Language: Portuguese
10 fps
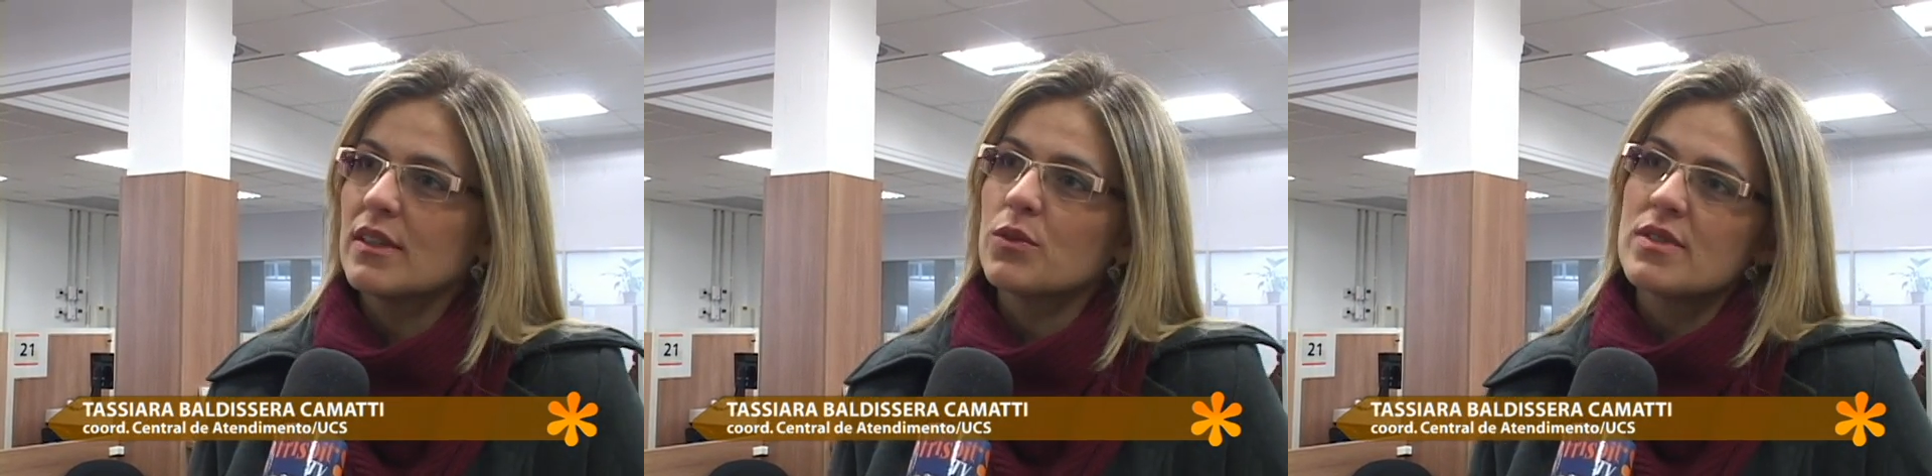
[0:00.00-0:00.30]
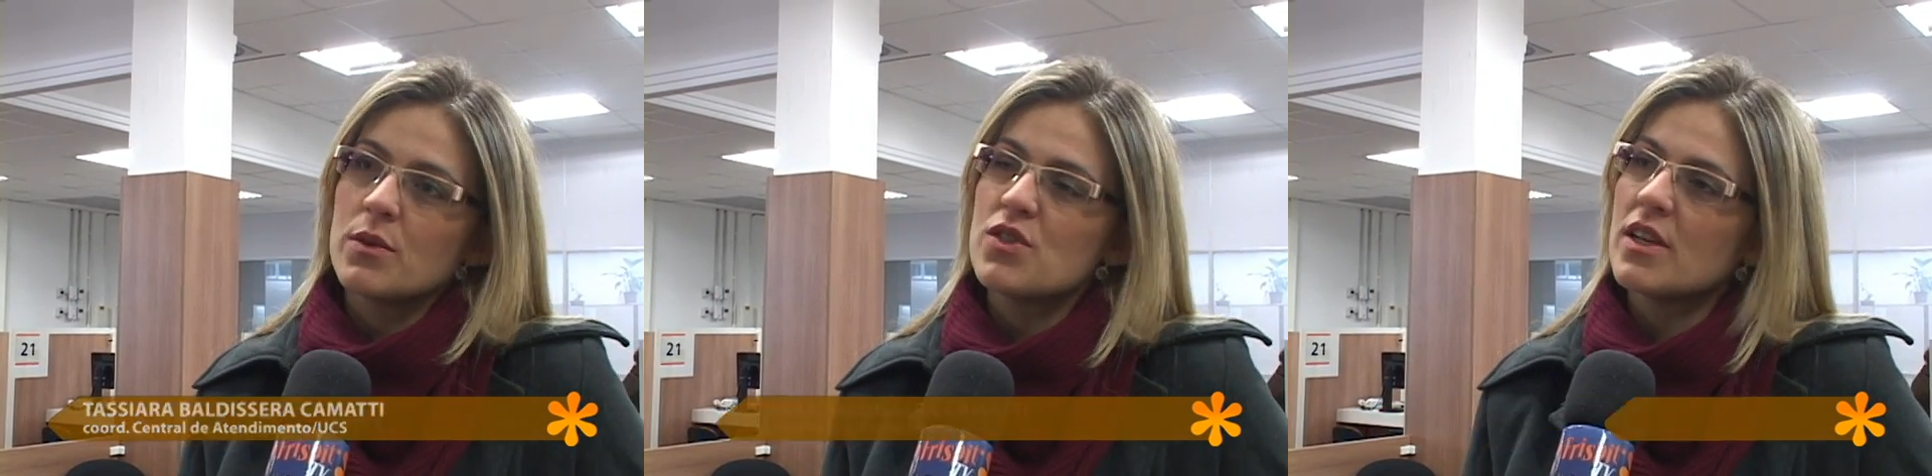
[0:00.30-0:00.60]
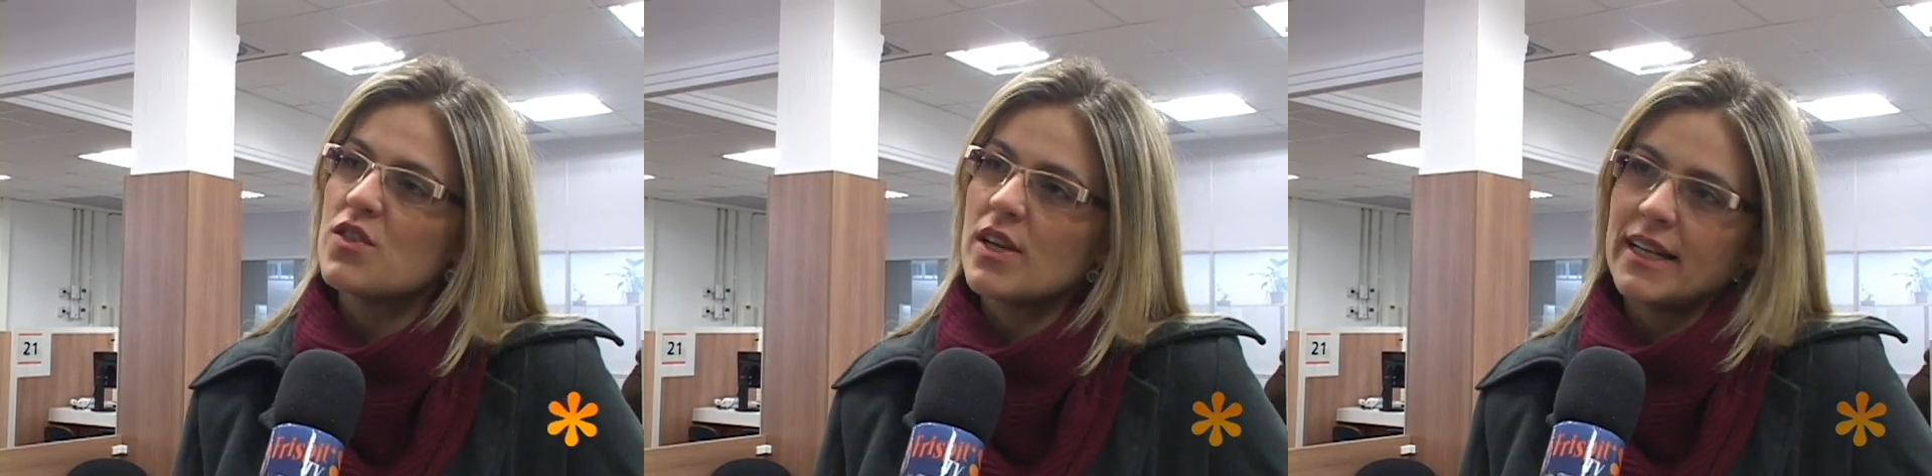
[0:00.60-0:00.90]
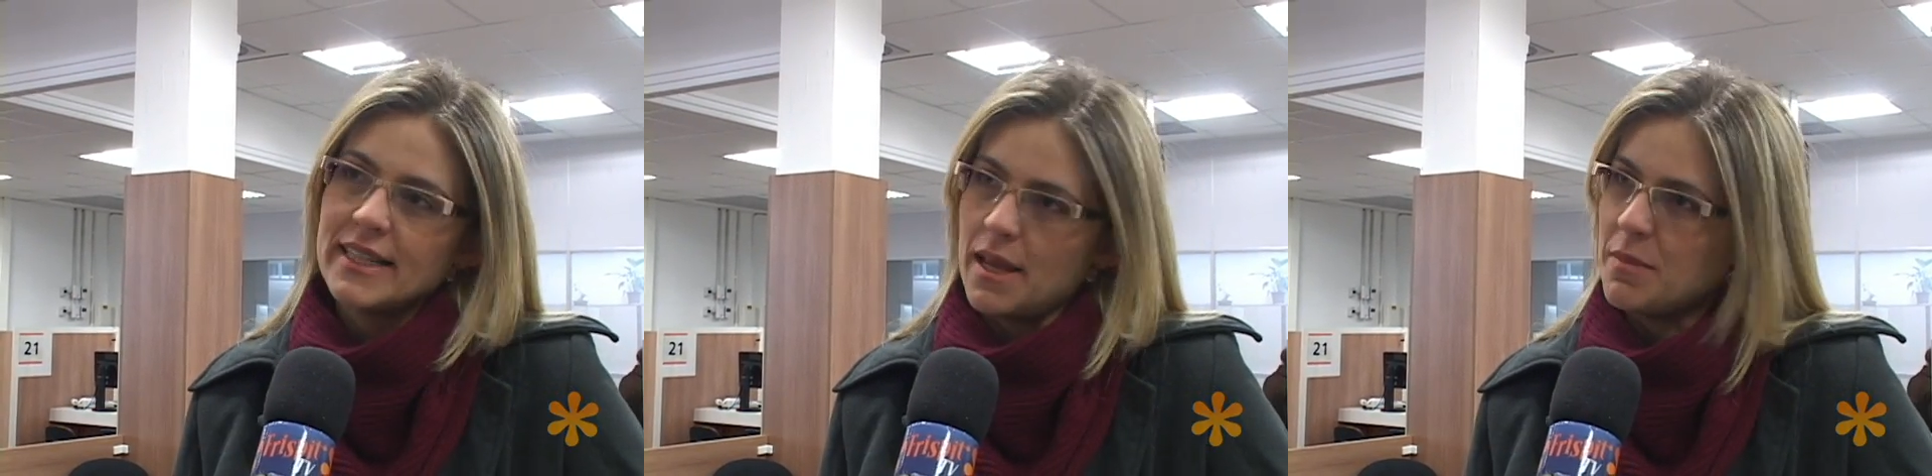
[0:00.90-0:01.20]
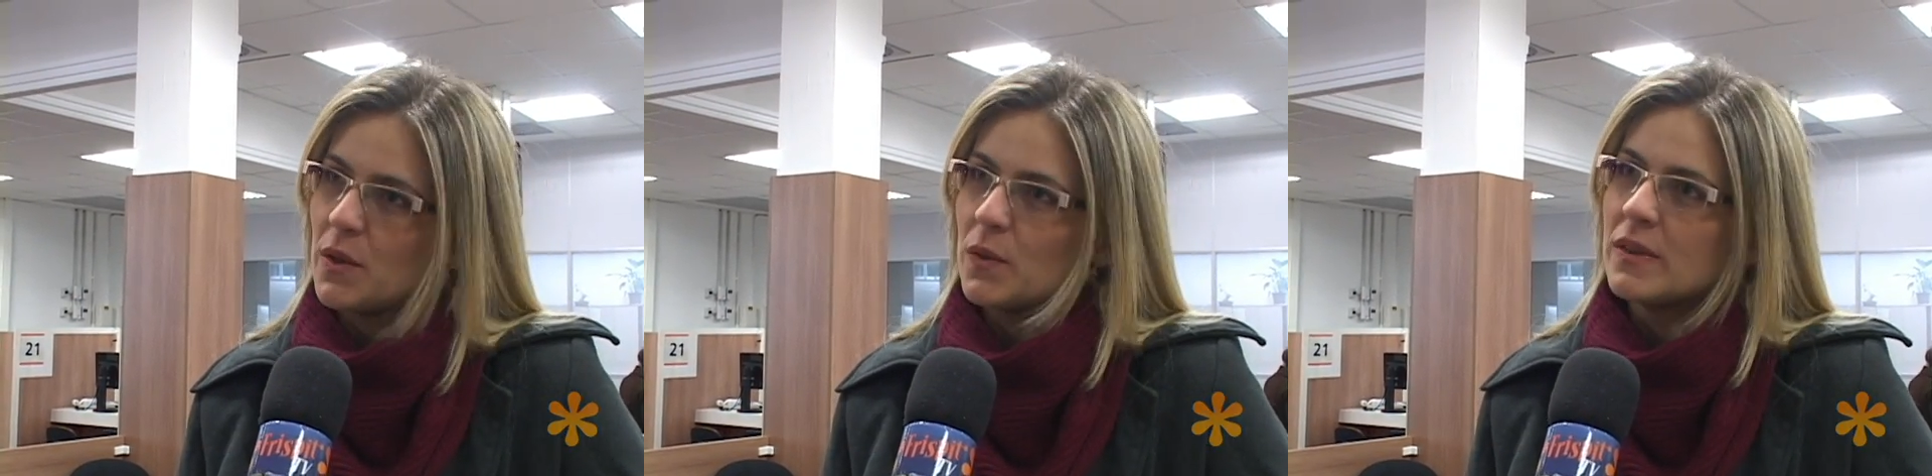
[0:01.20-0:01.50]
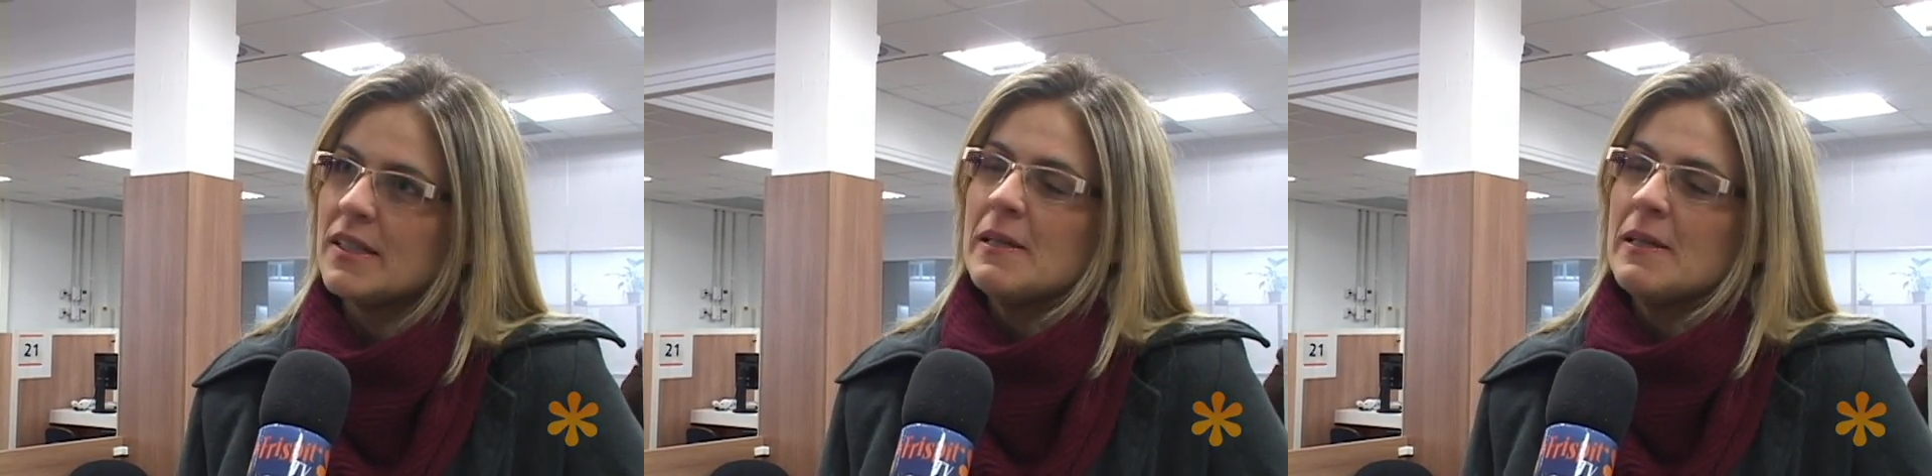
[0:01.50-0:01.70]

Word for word: no seu dia a dia acadêmico.